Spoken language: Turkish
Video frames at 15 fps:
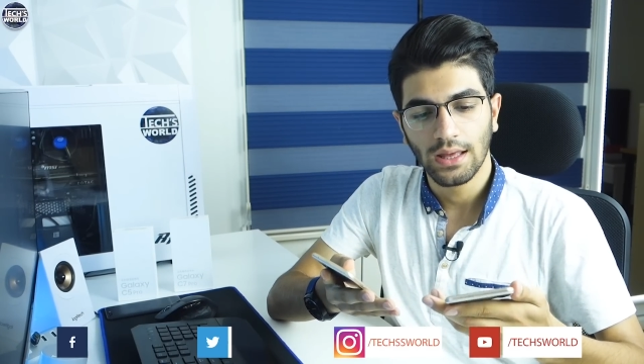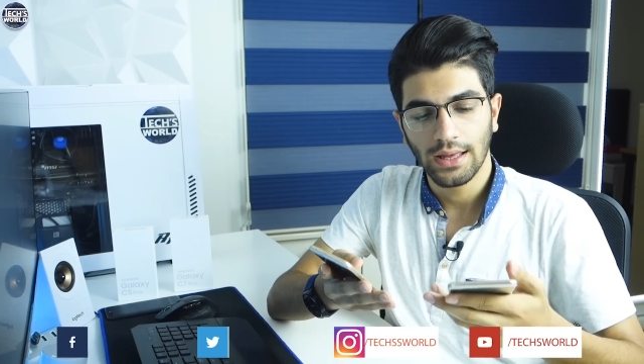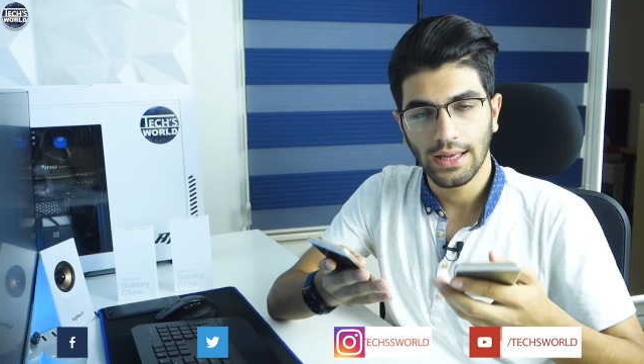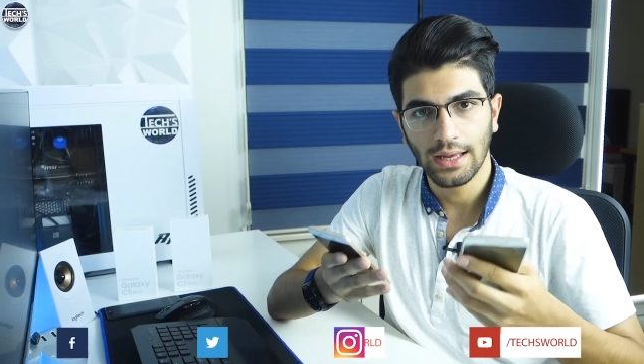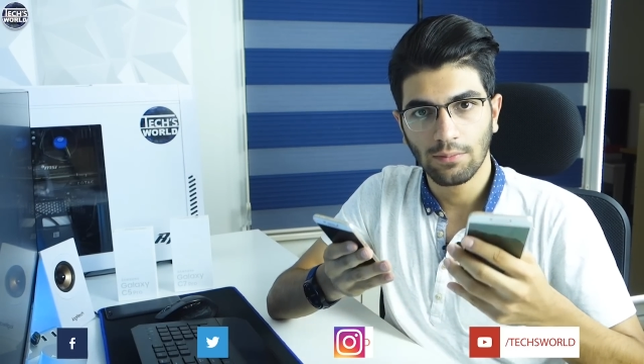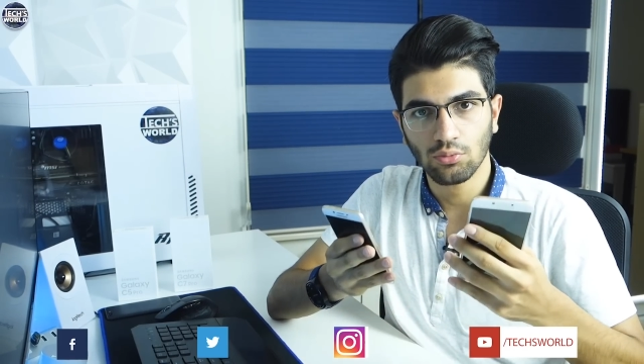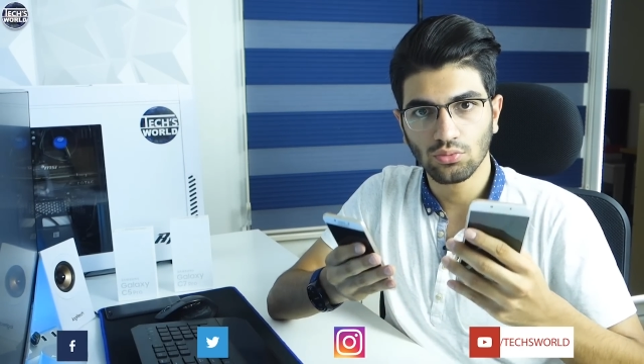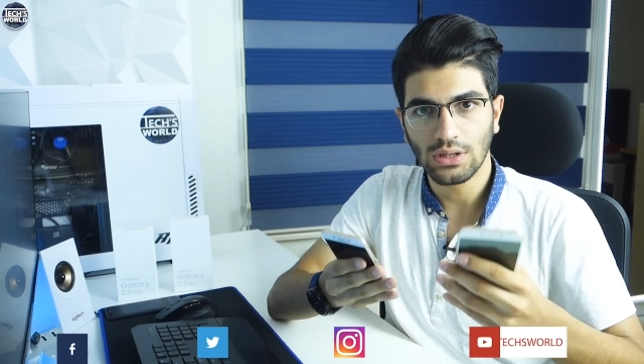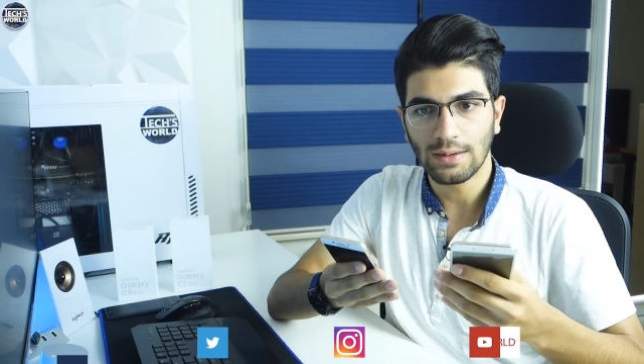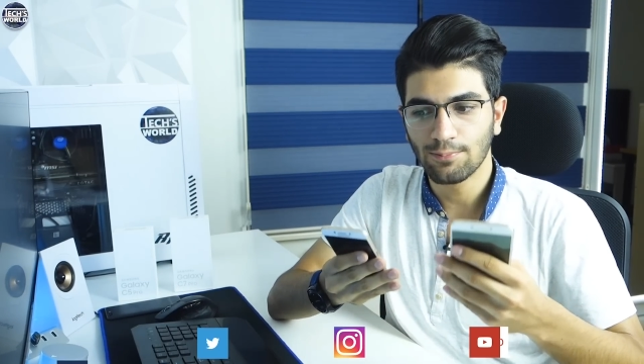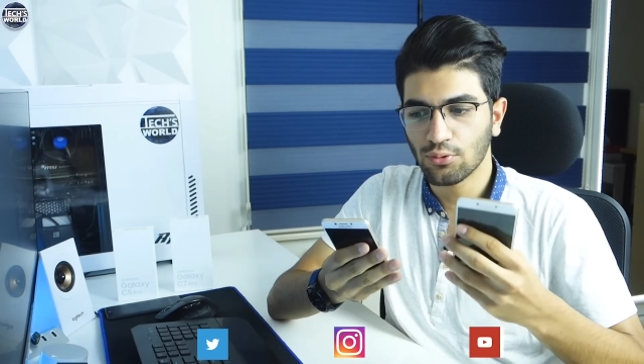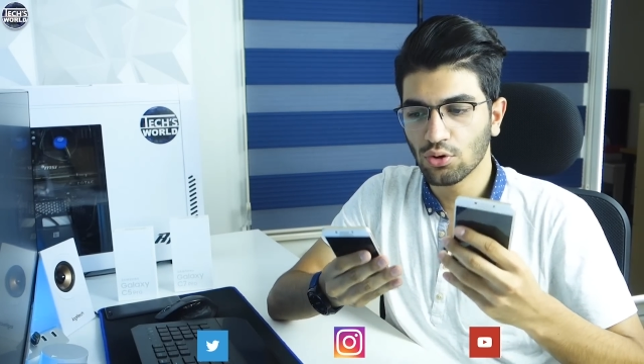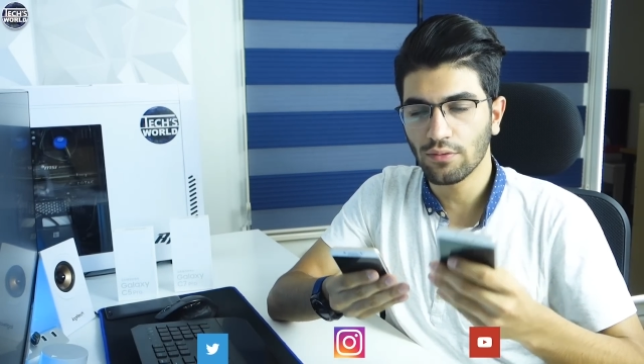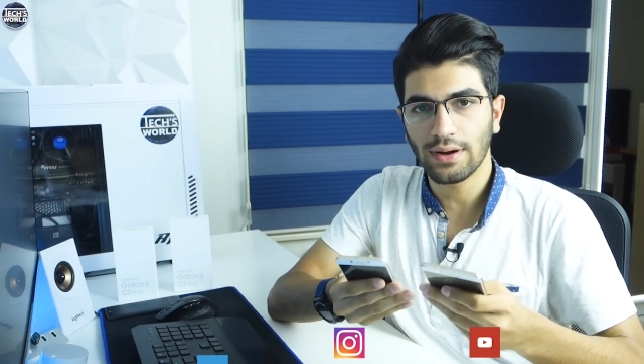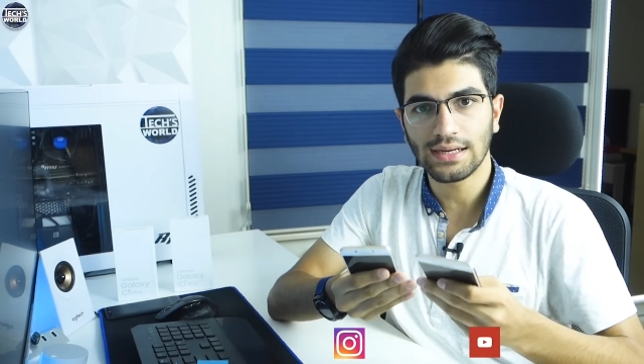Ee, bunlar
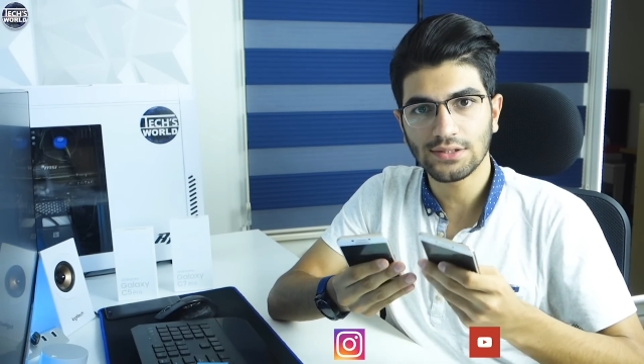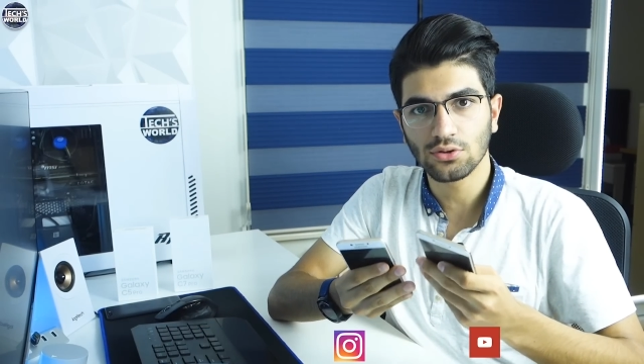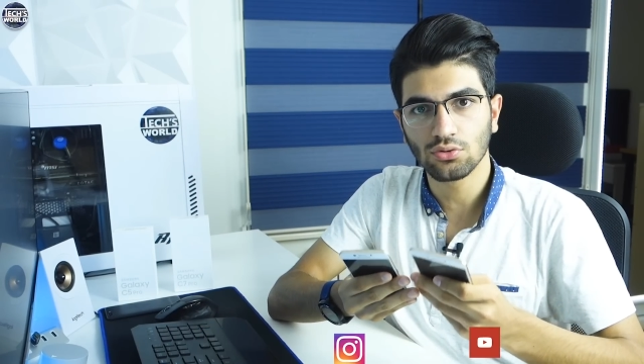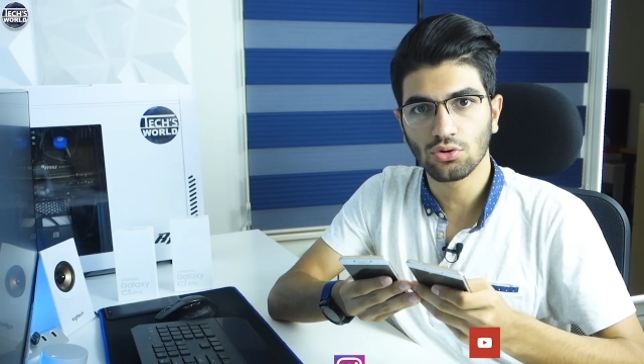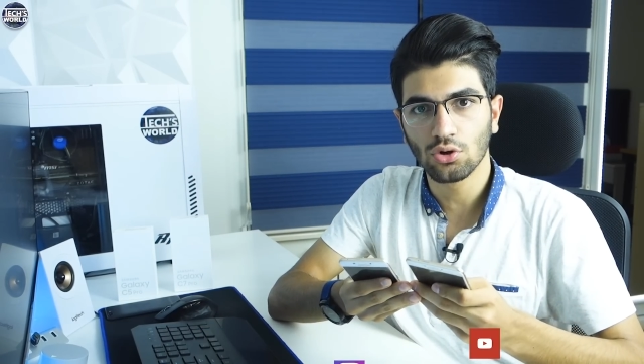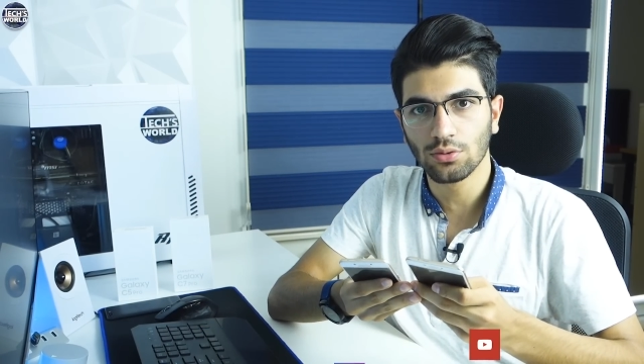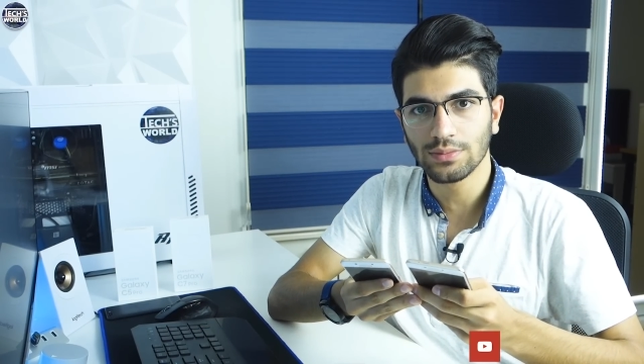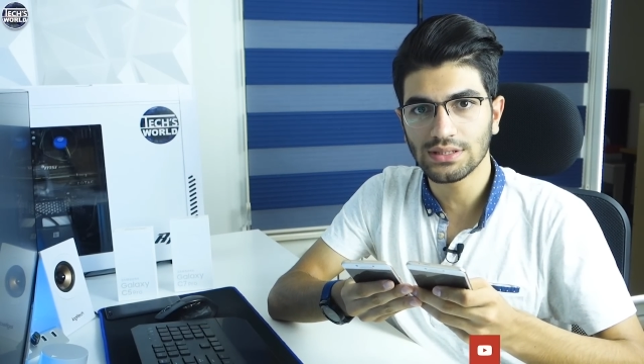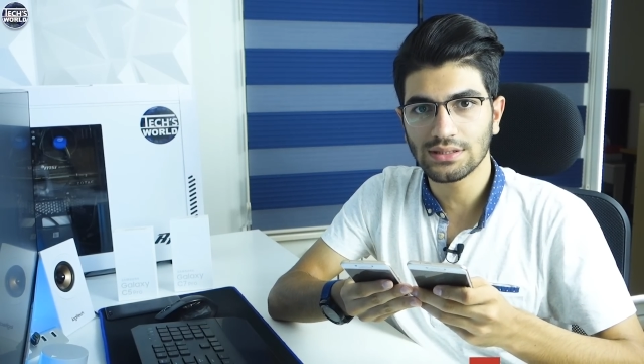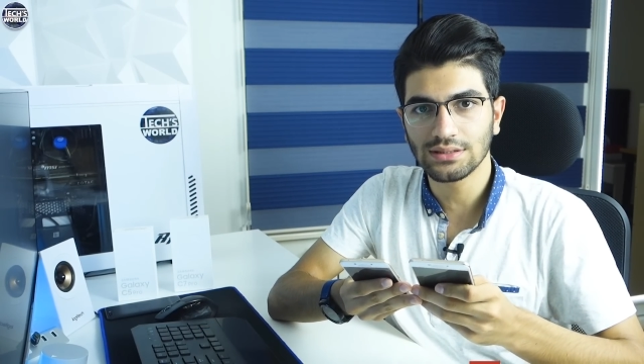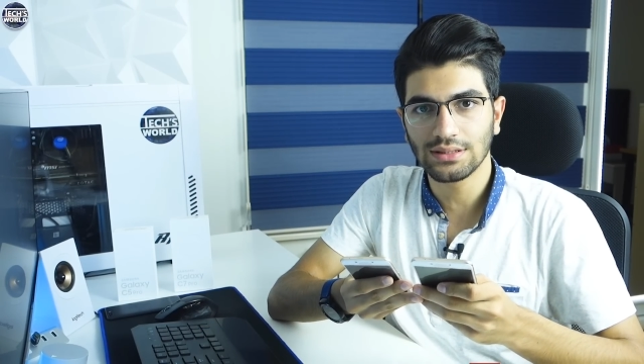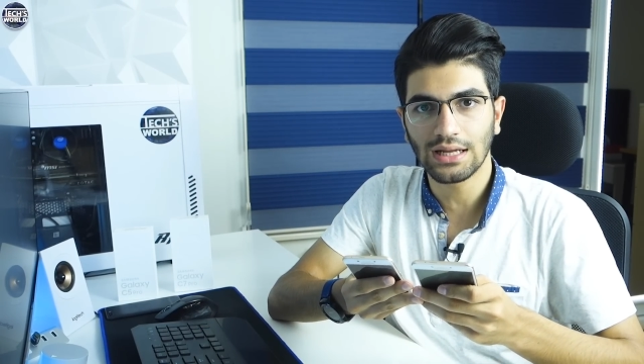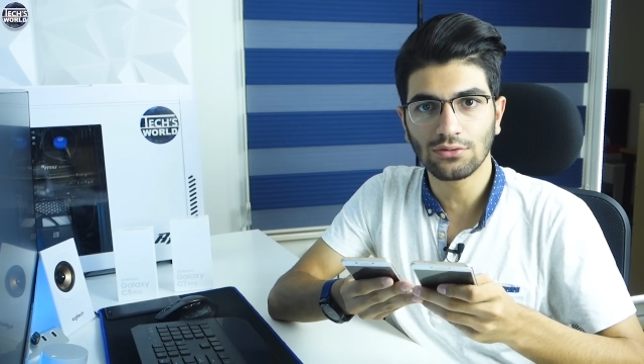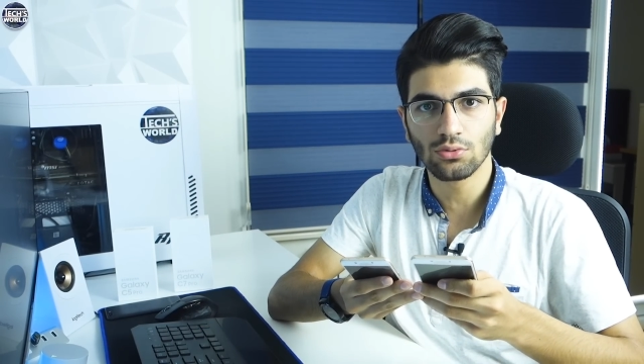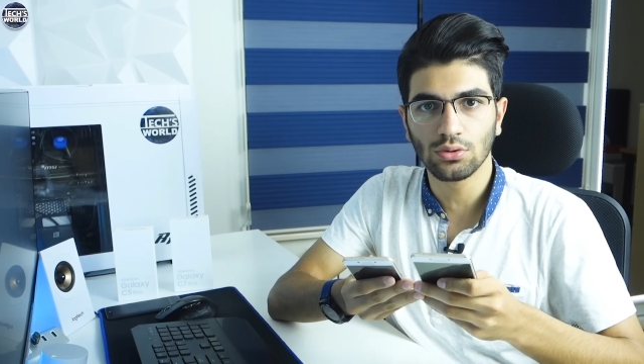Pro versiyonları
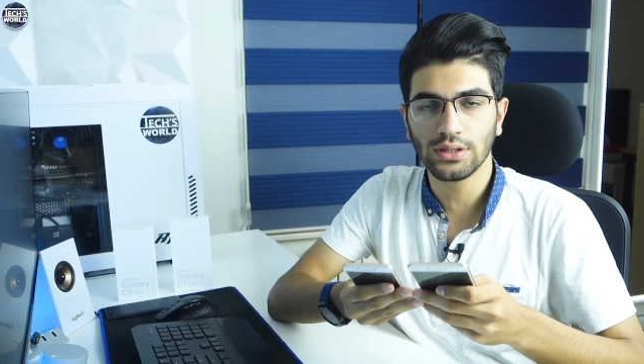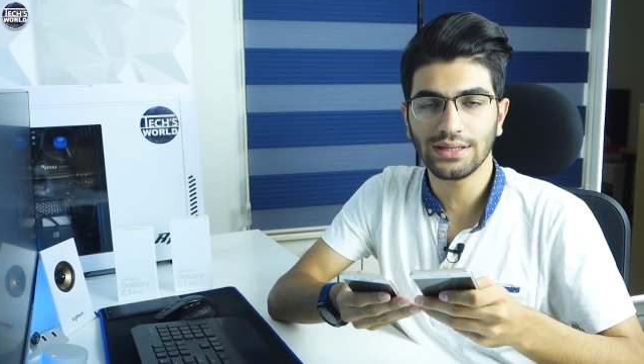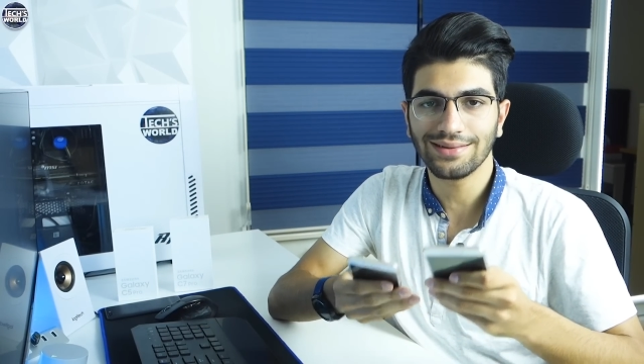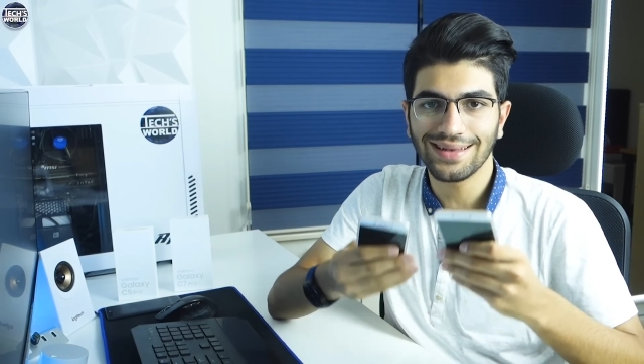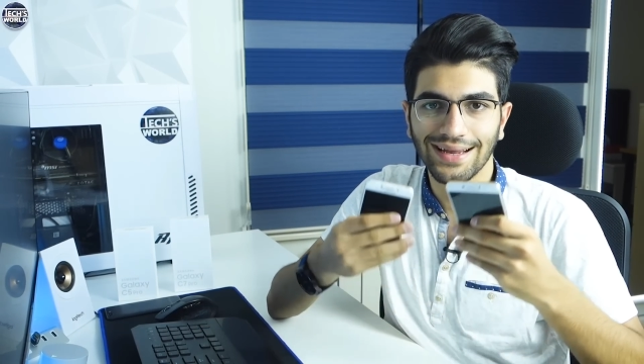olmasından dolayı